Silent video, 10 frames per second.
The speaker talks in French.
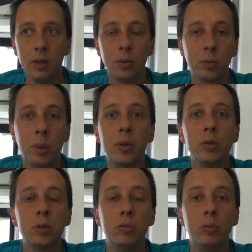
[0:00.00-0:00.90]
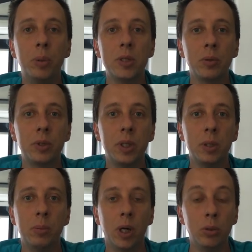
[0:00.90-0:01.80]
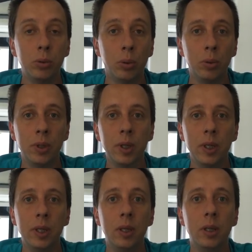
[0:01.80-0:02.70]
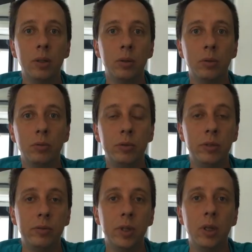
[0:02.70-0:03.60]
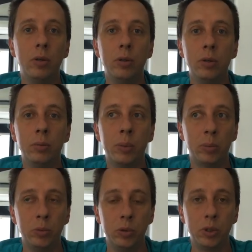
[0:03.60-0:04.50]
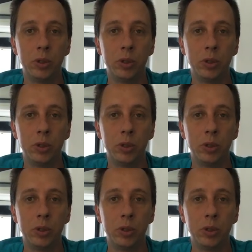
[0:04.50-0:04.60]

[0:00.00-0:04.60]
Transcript: Donc maintenant, je vais vous présenter ben, le drone et vite fait le MacBook.